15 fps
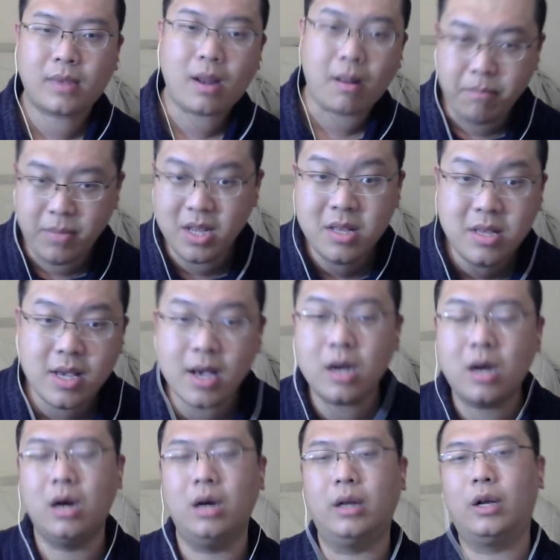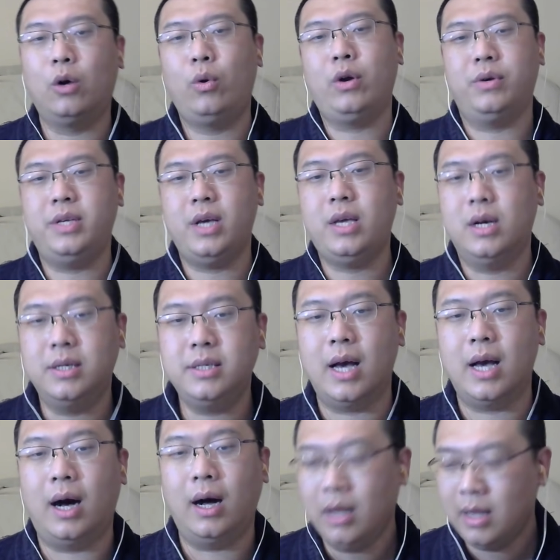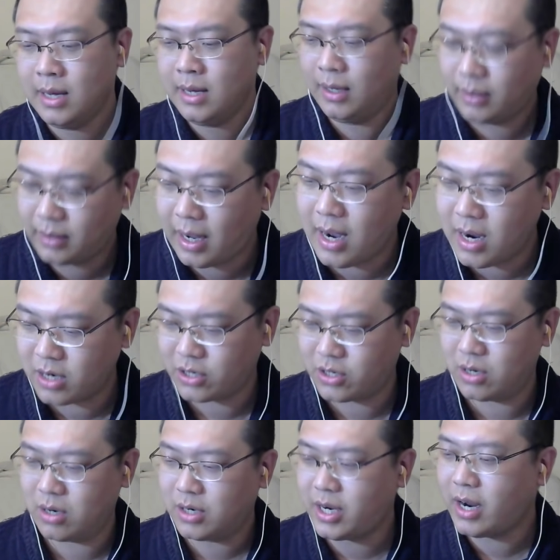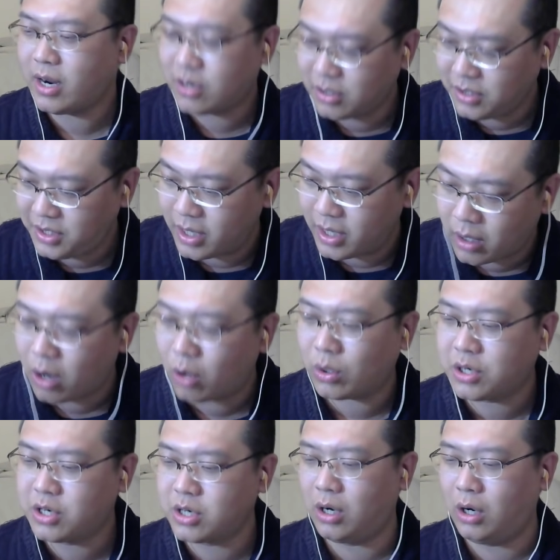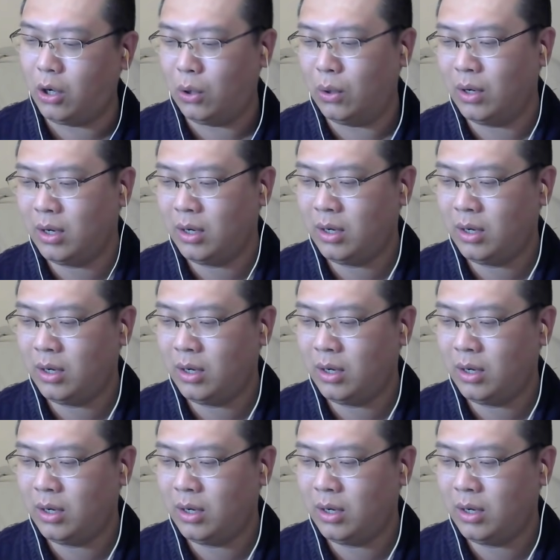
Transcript: 民间可能会有一些影响，但是这个事儿解套了之后，